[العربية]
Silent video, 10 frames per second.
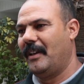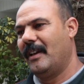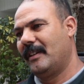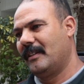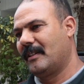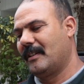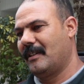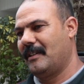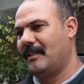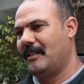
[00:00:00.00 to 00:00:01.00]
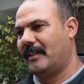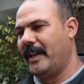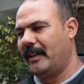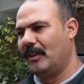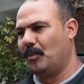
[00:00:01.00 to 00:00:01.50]
هذيك
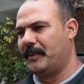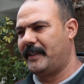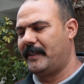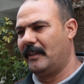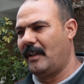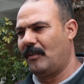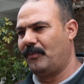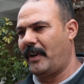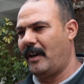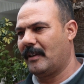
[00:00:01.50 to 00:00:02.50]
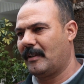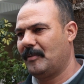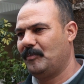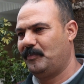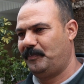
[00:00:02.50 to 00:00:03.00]
كارينو ب 60000 فرانك
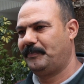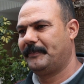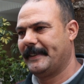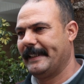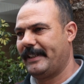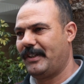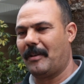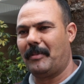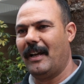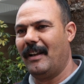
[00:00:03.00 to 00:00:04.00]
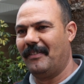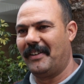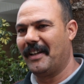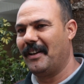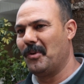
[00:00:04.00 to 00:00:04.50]
شي 4000
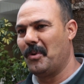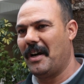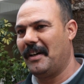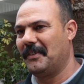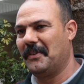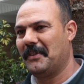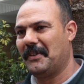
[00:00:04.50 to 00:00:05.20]
ريال الواحد